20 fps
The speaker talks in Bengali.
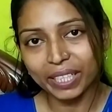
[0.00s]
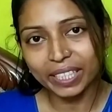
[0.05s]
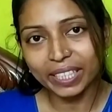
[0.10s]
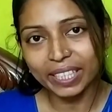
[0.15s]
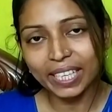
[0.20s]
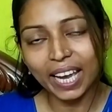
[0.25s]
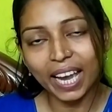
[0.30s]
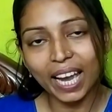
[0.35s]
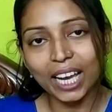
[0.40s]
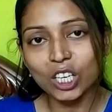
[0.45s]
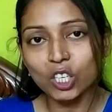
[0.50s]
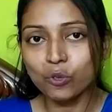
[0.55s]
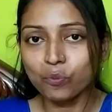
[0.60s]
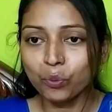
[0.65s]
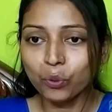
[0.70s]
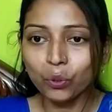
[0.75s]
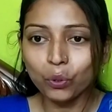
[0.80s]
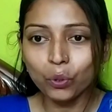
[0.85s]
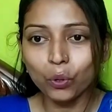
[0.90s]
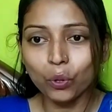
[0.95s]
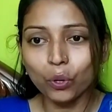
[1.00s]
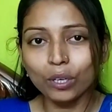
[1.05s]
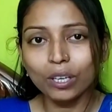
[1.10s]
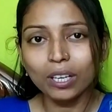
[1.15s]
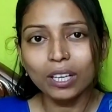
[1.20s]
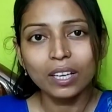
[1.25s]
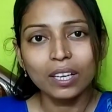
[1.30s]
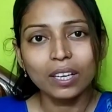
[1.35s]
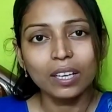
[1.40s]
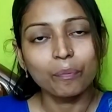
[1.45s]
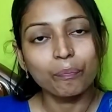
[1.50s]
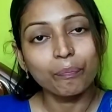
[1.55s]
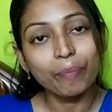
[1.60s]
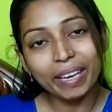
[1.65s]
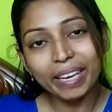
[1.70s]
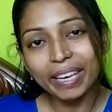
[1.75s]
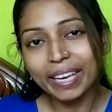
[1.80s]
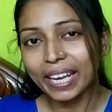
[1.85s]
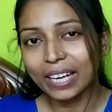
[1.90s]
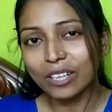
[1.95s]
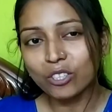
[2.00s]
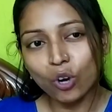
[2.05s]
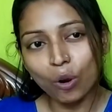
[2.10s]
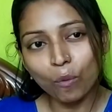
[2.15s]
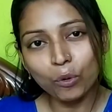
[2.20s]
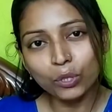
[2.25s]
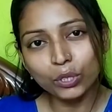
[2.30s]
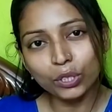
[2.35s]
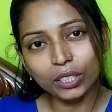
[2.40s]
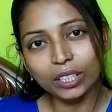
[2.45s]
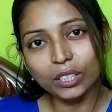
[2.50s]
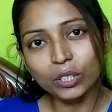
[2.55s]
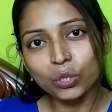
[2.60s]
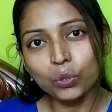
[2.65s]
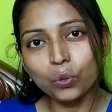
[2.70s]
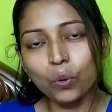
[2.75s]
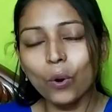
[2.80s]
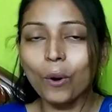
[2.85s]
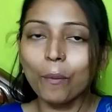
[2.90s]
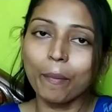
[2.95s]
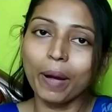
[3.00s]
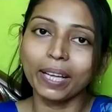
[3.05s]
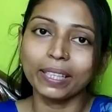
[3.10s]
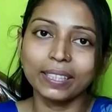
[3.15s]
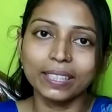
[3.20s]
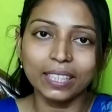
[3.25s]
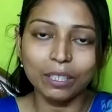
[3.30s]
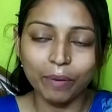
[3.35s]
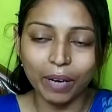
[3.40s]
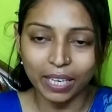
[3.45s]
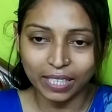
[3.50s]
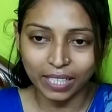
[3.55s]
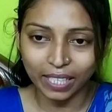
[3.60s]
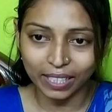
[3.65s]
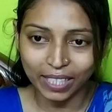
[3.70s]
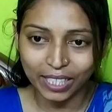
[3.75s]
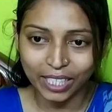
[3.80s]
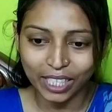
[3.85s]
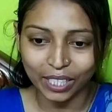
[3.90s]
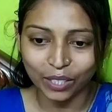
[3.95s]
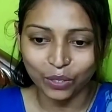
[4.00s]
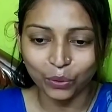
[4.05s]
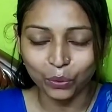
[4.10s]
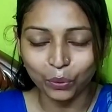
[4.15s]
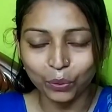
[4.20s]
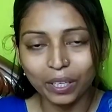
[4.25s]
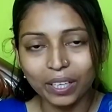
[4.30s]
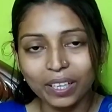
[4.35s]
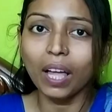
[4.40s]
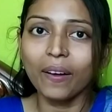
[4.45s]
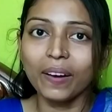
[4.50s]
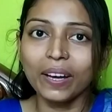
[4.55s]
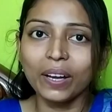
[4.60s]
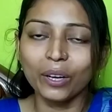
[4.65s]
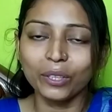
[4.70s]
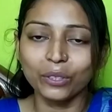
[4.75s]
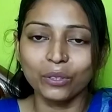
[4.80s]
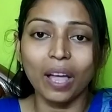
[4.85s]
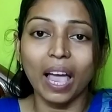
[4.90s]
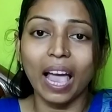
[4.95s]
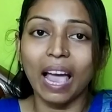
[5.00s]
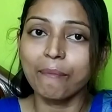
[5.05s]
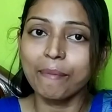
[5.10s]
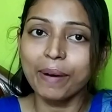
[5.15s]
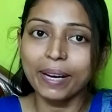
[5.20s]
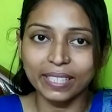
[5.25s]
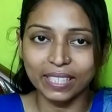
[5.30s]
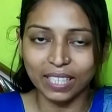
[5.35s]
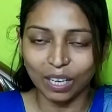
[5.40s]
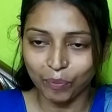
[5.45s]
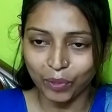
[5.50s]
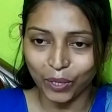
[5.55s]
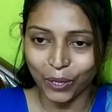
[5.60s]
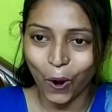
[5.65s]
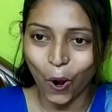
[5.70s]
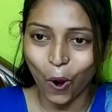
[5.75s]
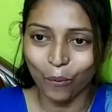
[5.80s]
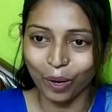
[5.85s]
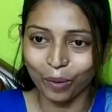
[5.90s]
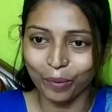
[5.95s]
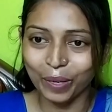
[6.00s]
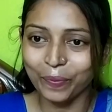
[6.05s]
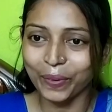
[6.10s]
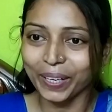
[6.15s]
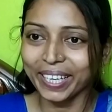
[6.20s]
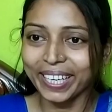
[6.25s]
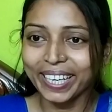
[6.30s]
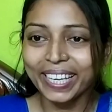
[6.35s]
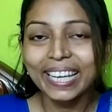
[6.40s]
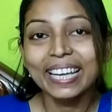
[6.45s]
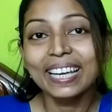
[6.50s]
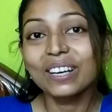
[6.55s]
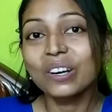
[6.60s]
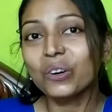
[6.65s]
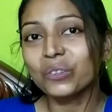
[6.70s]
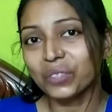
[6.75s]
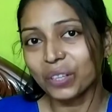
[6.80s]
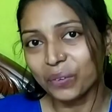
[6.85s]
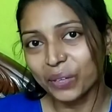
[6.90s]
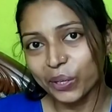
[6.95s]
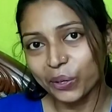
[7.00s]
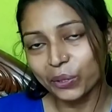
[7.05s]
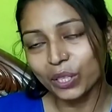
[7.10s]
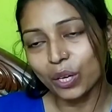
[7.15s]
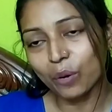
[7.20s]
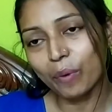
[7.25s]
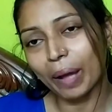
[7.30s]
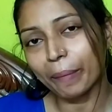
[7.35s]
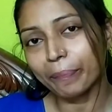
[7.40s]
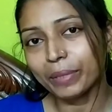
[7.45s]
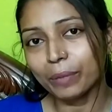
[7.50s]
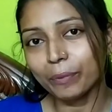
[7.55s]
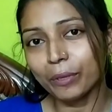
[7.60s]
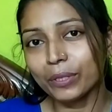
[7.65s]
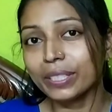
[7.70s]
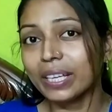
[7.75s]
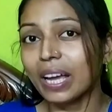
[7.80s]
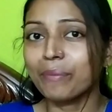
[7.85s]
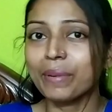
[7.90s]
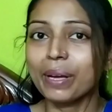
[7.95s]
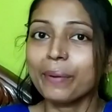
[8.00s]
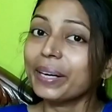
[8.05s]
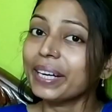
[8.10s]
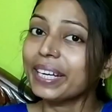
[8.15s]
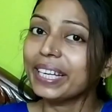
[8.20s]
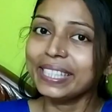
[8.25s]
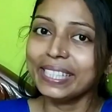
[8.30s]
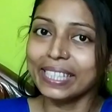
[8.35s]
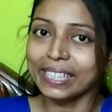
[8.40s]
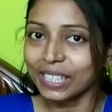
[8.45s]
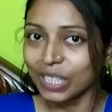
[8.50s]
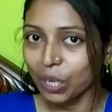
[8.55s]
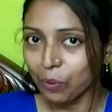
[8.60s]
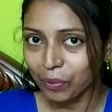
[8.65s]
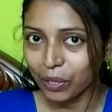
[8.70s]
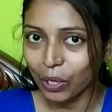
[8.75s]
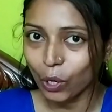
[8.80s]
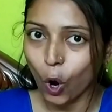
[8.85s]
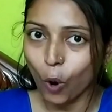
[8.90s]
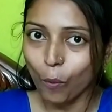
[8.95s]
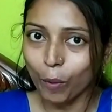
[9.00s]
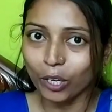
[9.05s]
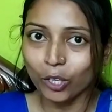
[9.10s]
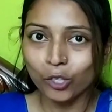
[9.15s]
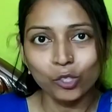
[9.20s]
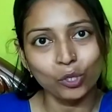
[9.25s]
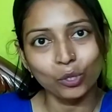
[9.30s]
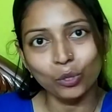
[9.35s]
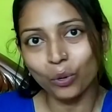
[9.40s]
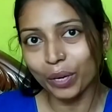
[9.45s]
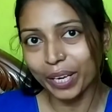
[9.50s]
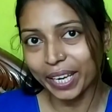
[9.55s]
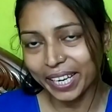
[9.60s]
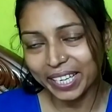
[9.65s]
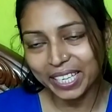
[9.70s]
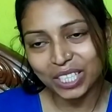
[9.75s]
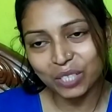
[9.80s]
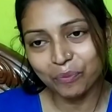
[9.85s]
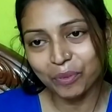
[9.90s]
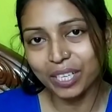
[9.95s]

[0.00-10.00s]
ইতিহাস ভূগোল বিজ্ঞান সমস্ত কিছু ও মাতৃভাষাতে শিখুক তাহলে হয়তো আমার চাপটা কম হবে মানে কোথাও না কোথাও ভাবতে পারো যে আমি আমার নিজের চাপটা কমানোর জন্য ওকে ইংলিশ